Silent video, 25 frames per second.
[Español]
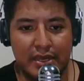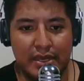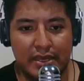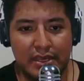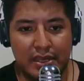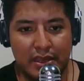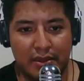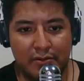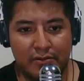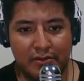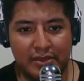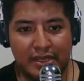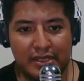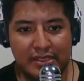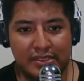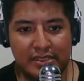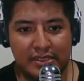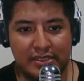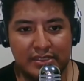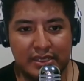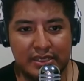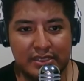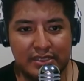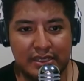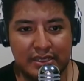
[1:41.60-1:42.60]
y aún
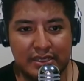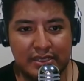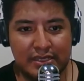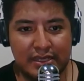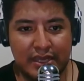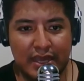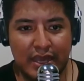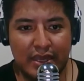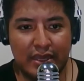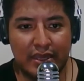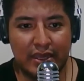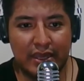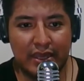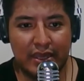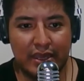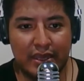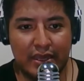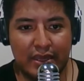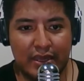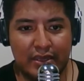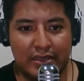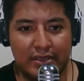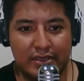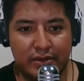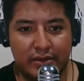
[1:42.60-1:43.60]
así se sentía
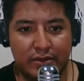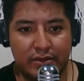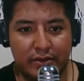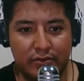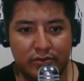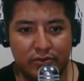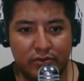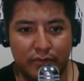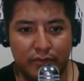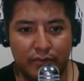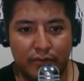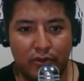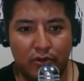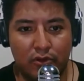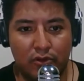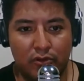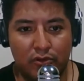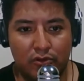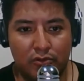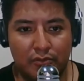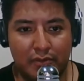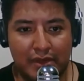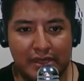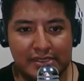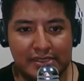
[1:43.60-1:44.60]
que con un
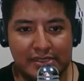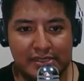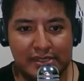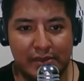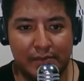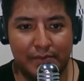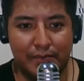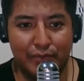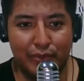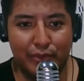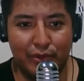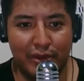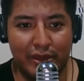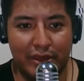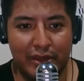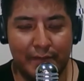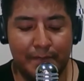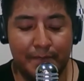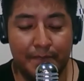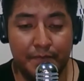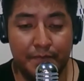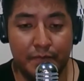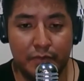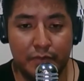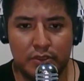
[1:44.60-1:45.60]
poco más de
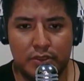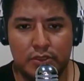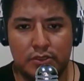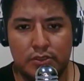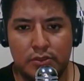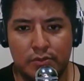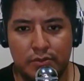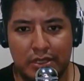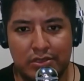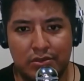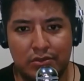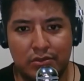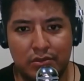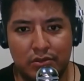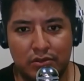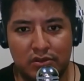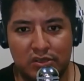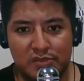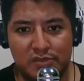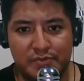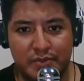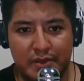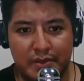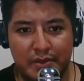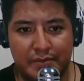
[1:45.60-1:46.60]
empuje, sobre todo en
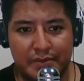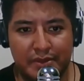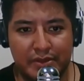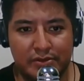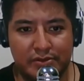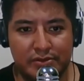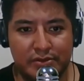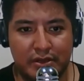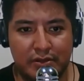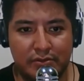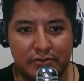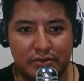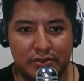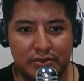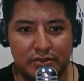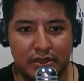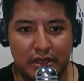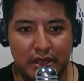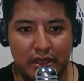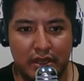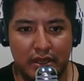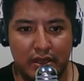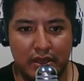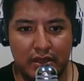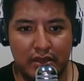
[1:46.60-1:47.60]
los primeros rounds
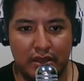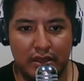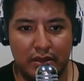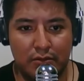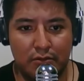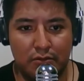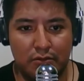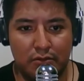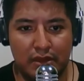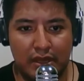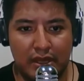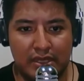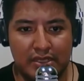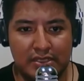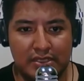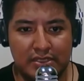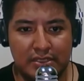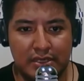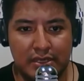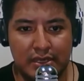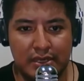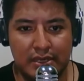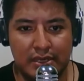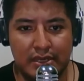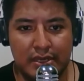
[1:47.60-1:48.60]
de,
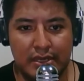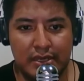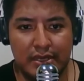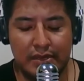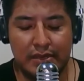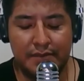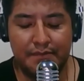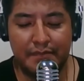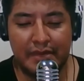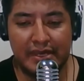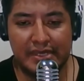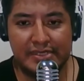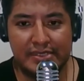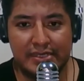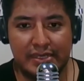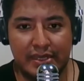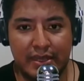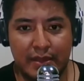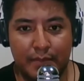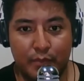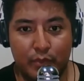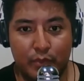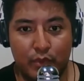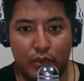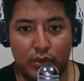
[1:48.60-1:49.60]
Lucas
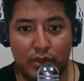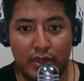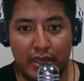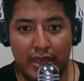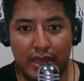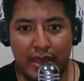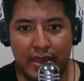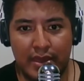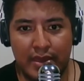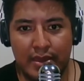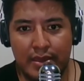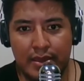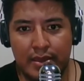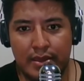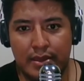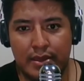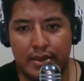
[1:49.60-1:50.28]
Bastida, podía